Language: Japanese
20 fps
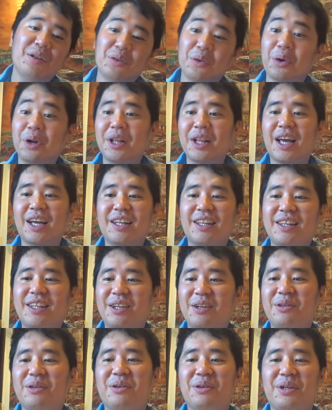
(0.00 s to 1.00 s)
乗れないって
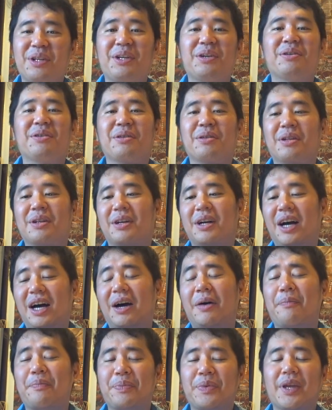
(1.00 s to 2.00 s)
いう理由
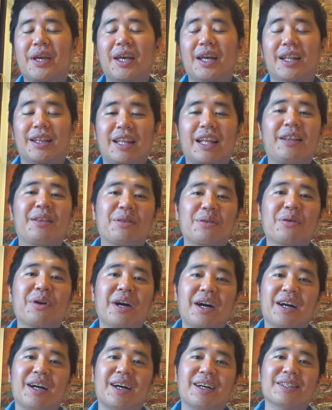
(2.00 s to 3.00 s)
が、ネット
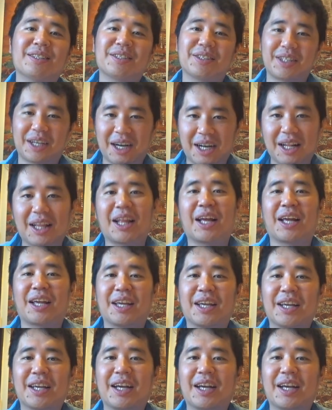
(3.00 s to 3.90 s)
がつながらない。